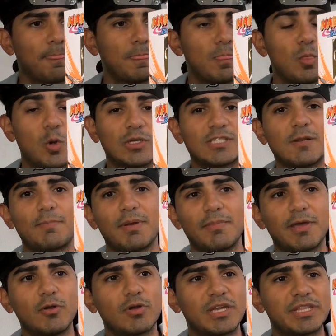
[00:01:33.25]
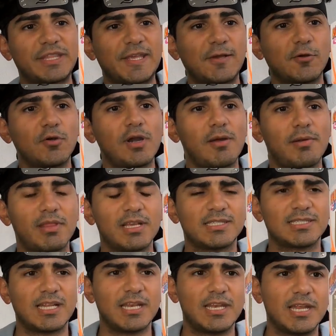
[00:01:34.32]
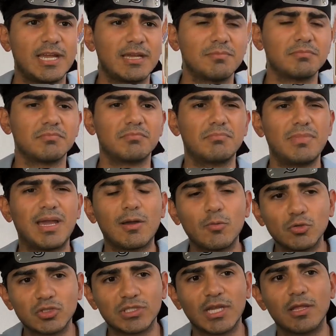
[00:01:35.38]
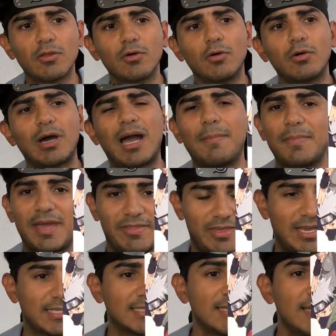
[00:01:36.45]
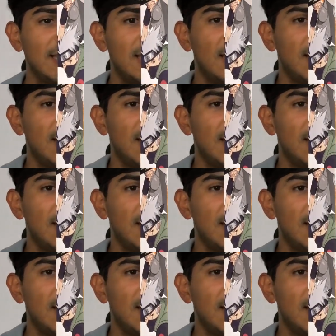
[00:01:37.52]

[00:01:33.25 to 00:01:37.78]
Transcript: No es el primero que tengo, la verdad esta línea me ha gustado a medias.